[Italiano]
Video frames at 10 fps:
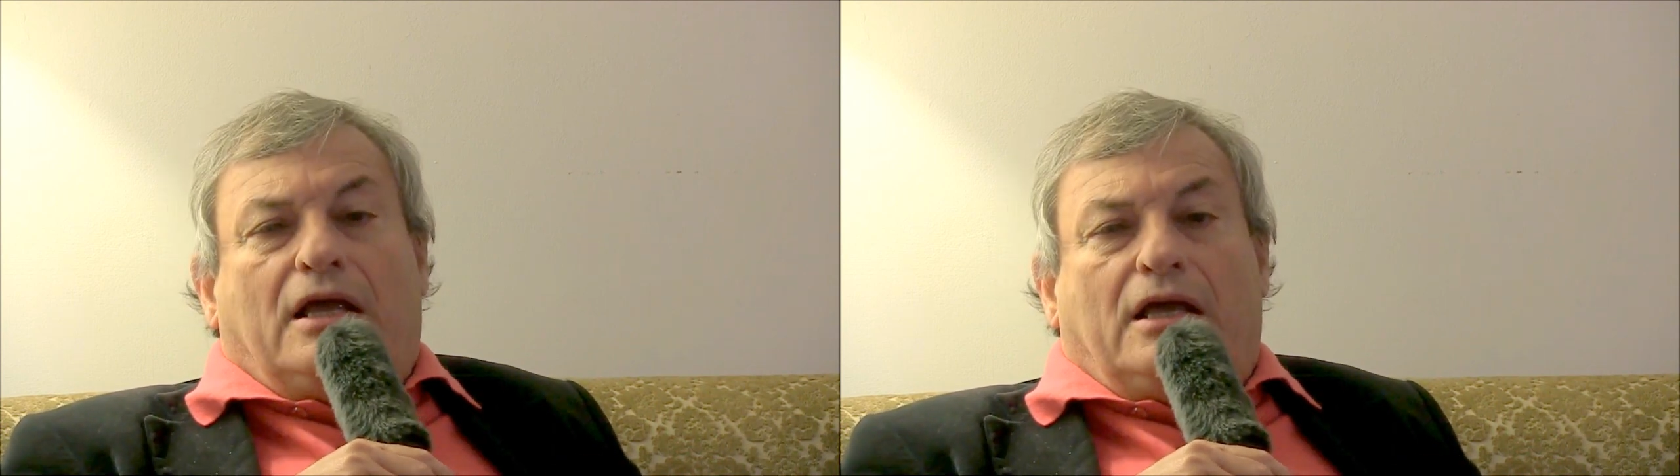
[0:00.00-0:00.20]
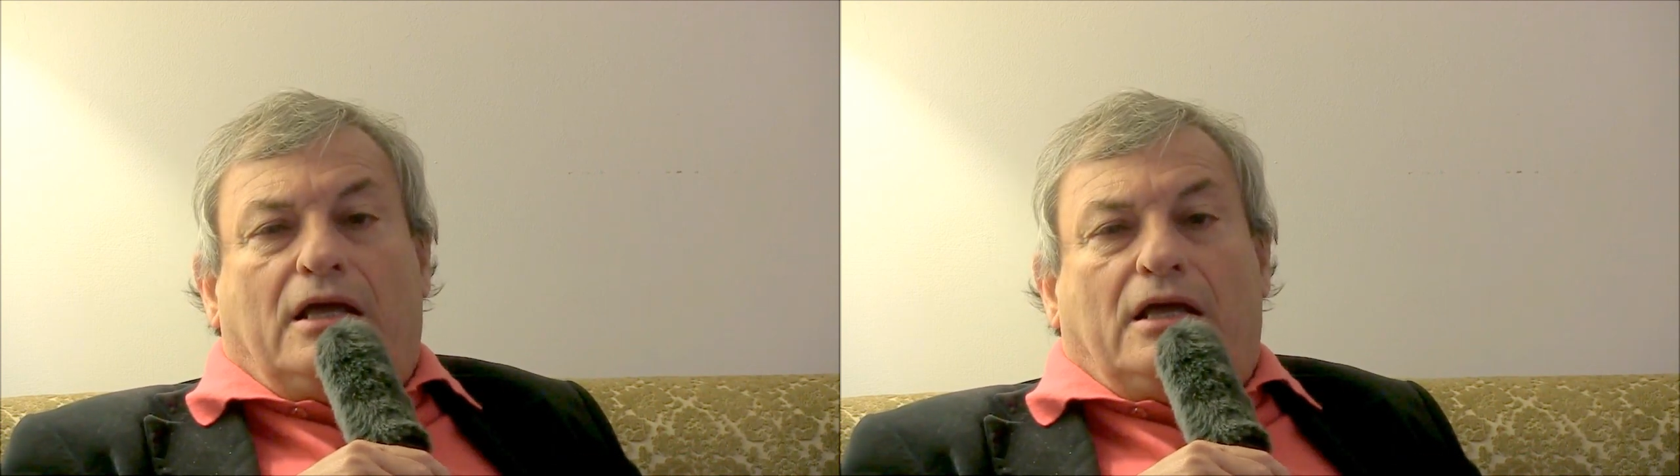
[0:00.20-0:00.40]

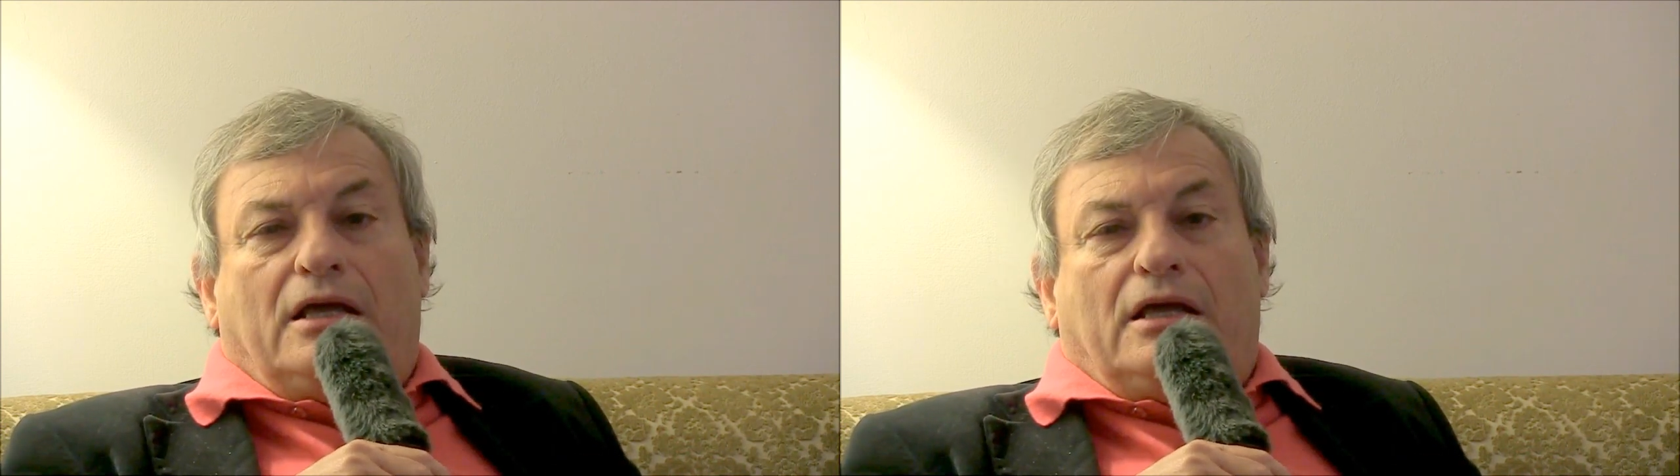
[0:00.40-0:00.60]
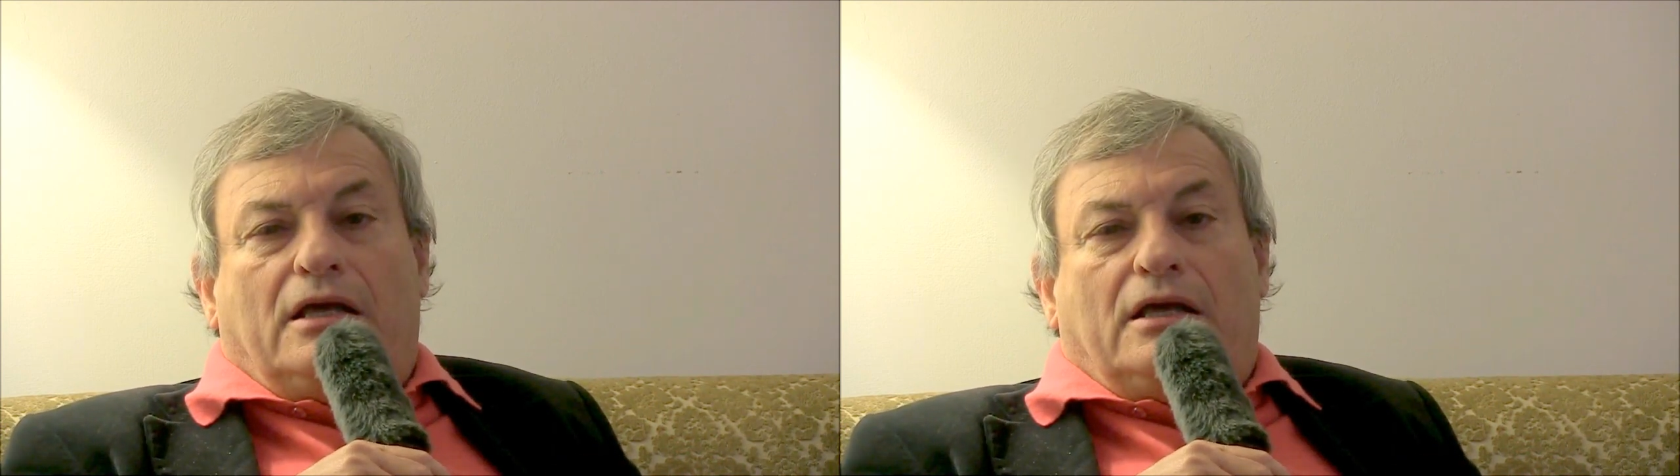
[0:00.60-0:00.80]

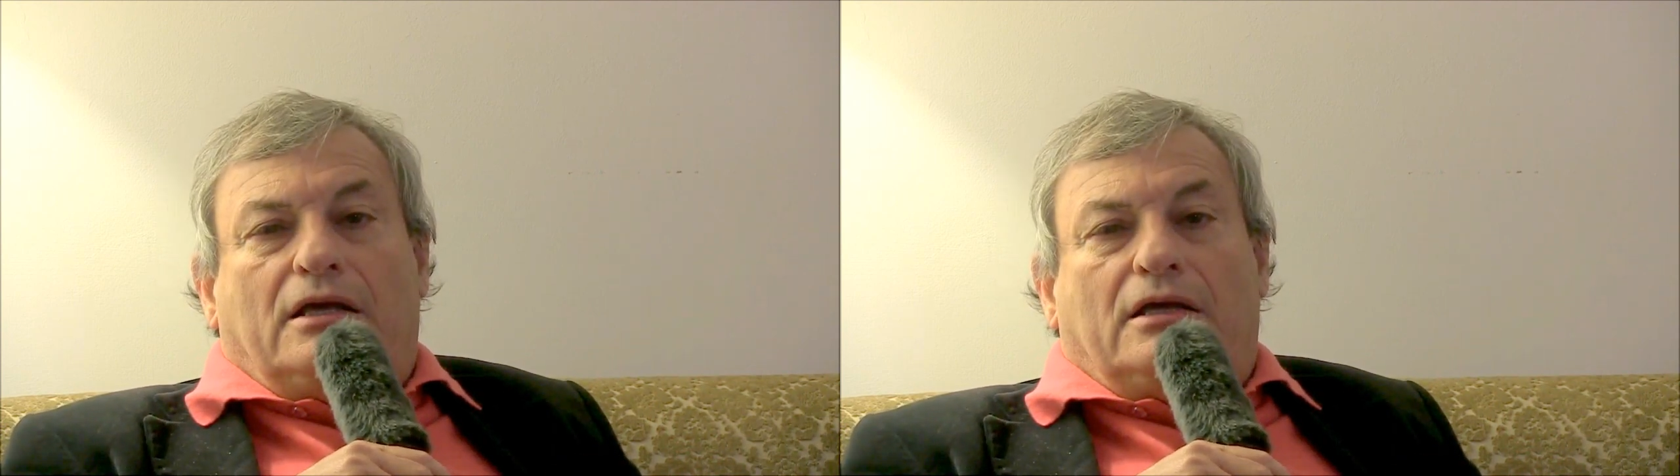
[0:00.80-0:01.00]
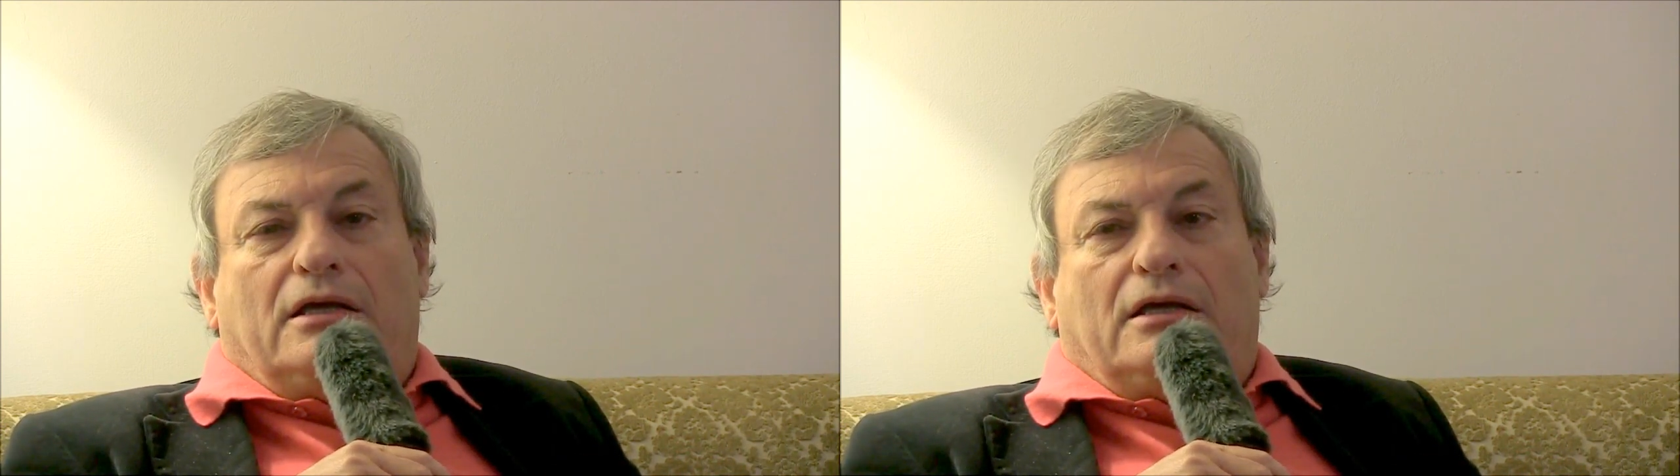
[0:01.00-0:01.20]

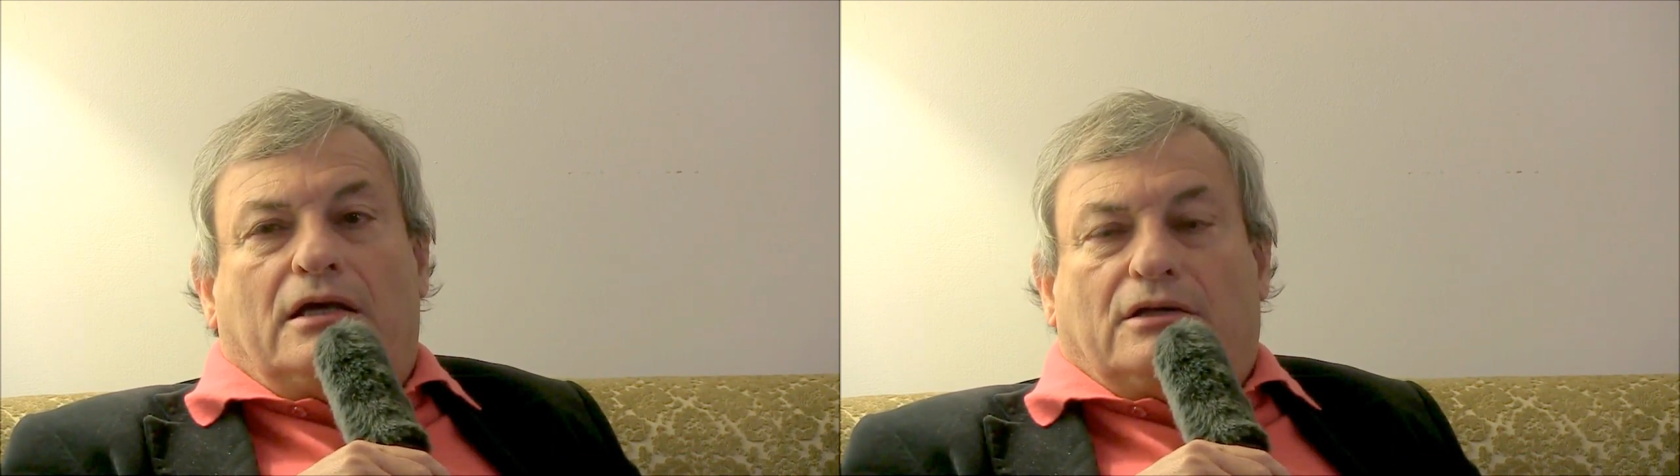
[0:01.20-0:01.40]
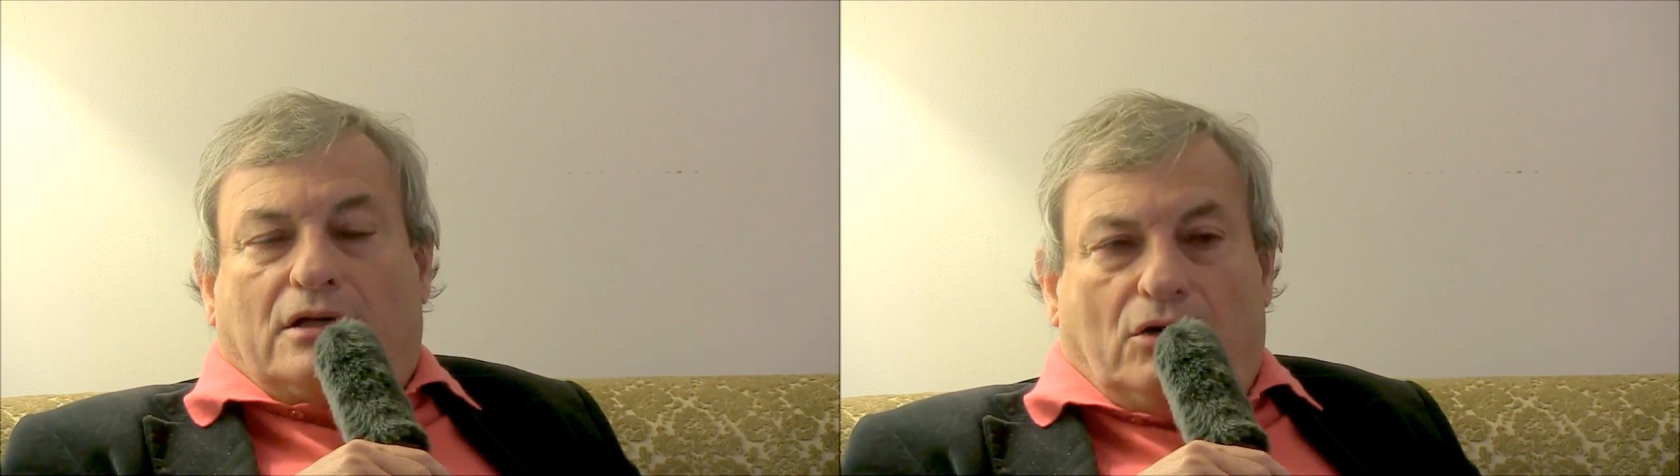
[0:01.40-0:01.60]
e, e
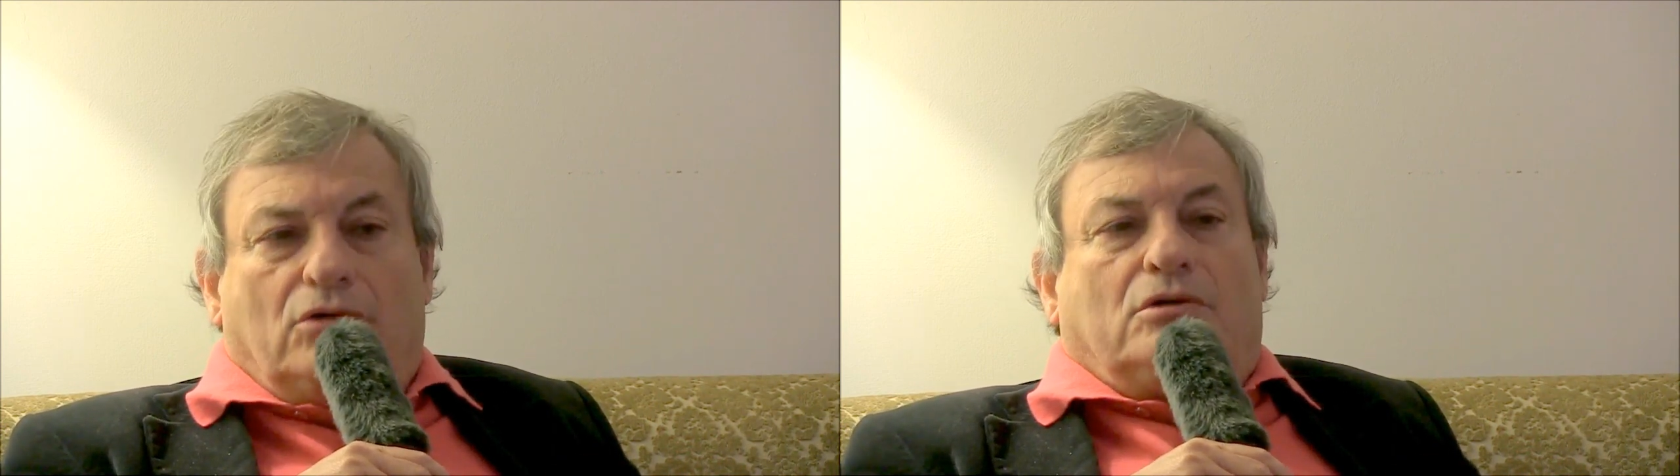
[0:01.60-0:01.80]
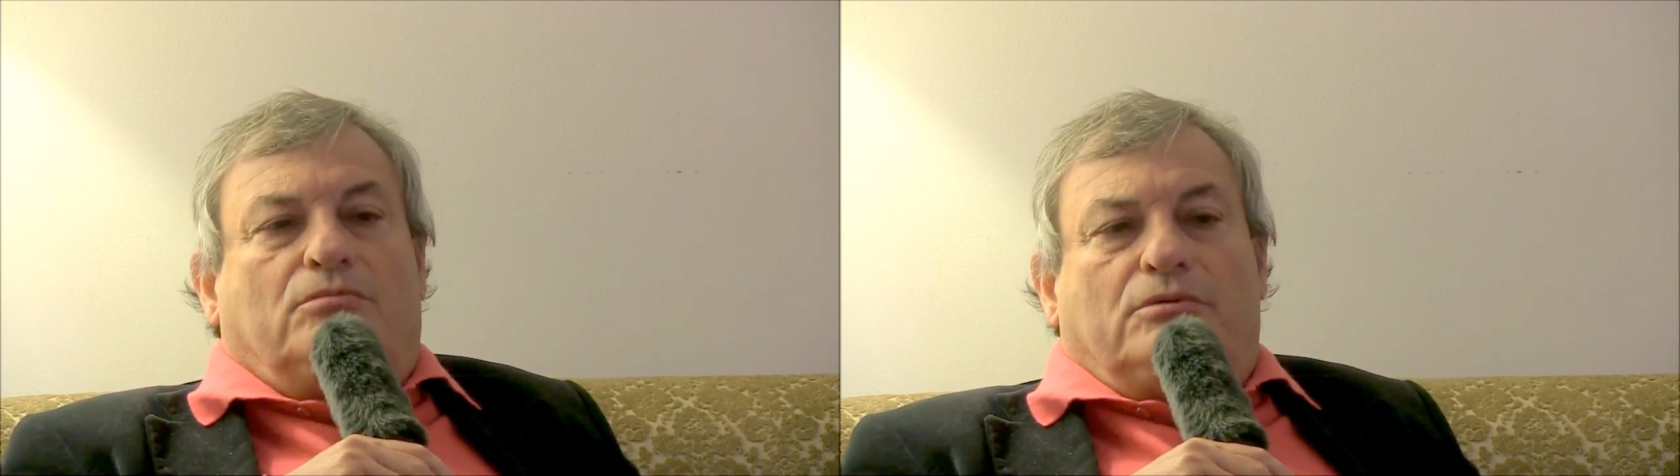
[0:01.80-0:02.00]

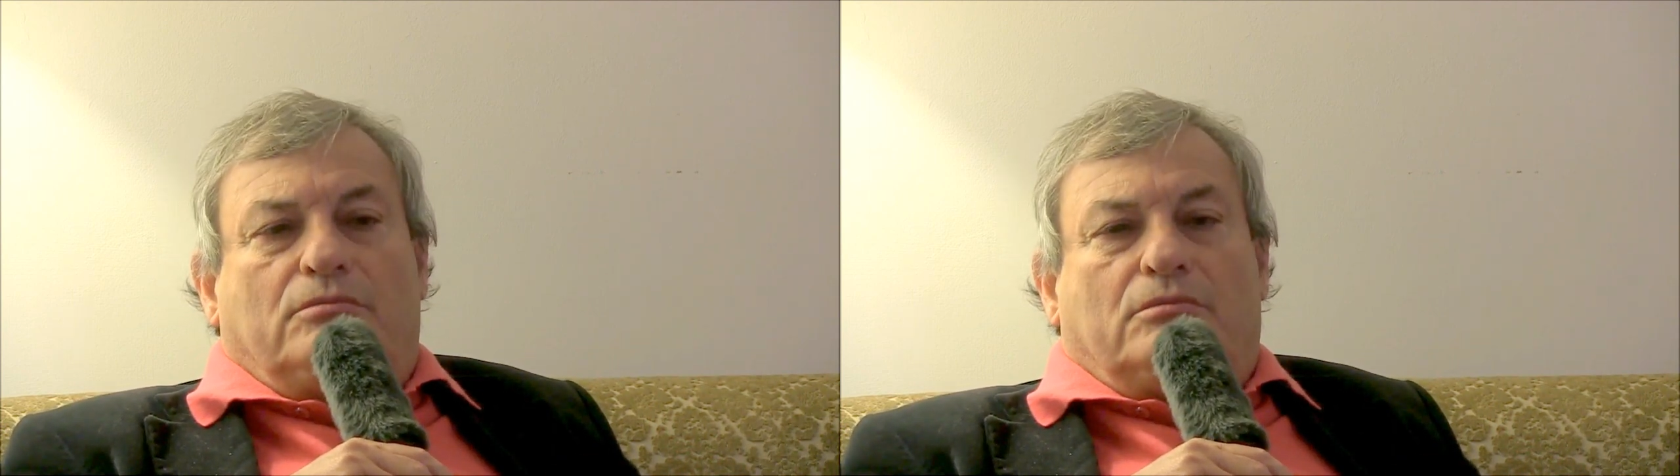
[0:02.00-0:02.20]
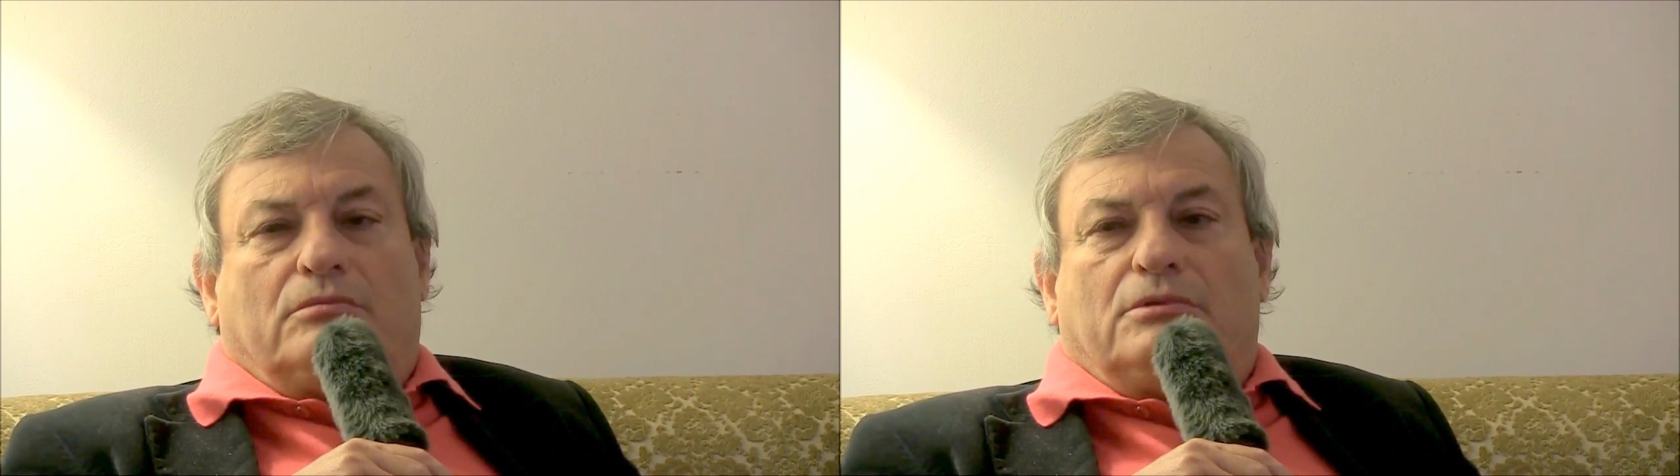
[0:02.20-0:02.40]
Andreotti mi,